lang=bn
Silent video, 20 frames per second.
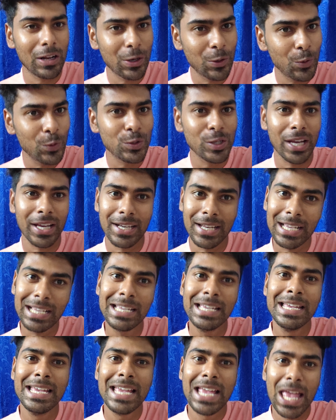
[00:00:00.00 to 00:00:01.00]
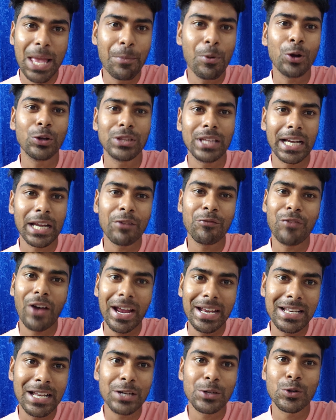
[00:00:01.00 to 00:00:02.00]
করানোও যায় না এবং তাকে
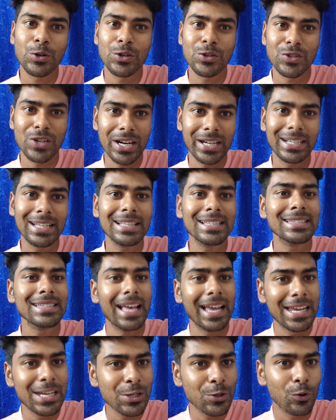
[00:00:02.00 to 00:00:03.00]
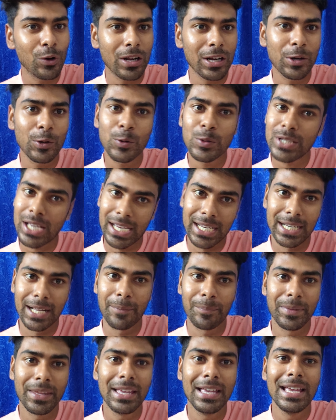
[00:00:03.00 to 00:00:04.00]
ফাইনাল কন্ট্রাক্টে সাইন করানোও যায়
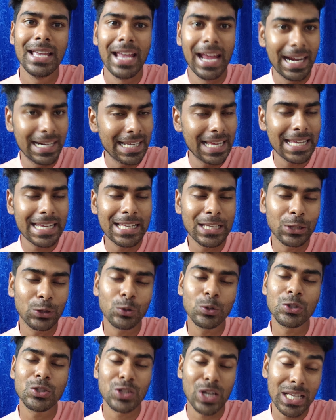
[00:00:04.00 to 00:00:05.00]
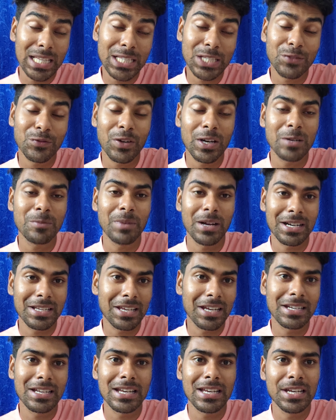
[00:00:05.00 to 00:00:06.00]
না এটাই কিন্তু ট্রান্সফার
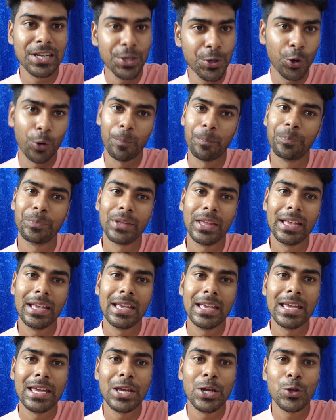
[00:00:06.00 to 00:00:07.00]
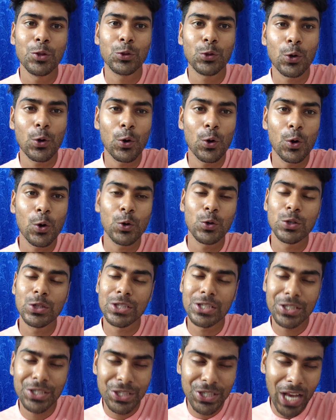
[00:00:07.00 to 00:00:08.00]
মার্কেটের নিয়ম তো
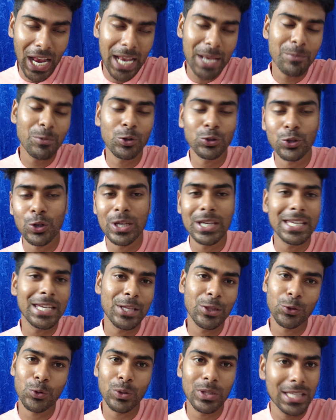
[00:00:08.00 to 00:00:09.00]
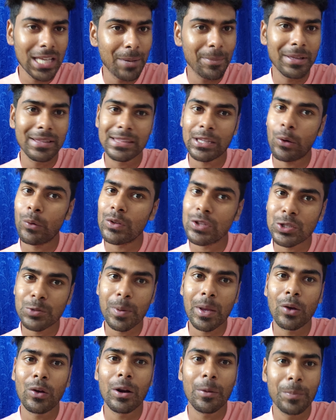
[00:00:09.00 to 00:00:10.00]
সেই মতোই কিন্তু দিয়ামান্তাকো ইস্ট
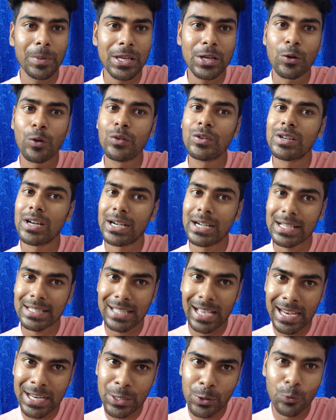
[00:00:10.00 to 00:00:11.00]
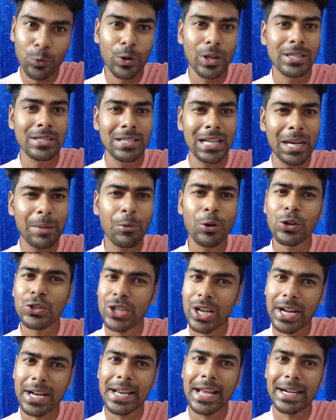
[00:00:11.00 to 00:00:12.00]
বেঙ্গলের প্রি কন্ট্রাক্টে সাইন করেছিলেন এবং
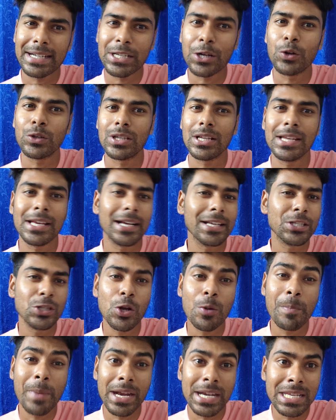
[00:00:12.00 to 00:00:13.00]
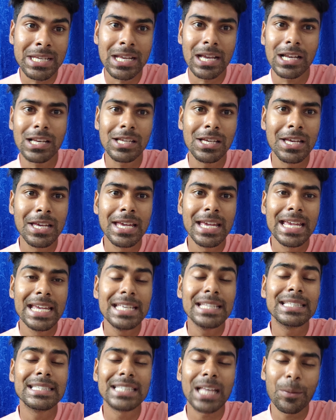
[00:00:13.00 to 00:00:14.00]
সেখানে একটা কথা লেখা ছিল মেডিকেল
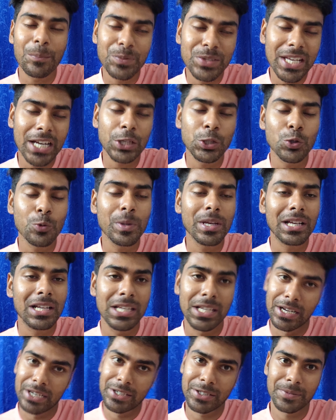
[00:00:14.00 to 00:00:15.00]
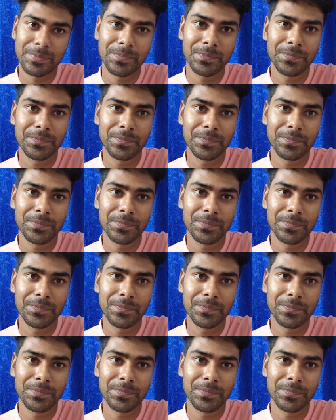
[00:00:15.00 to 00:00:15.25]
ইজ সাবজেক্ট টু বি ক্লিয়ার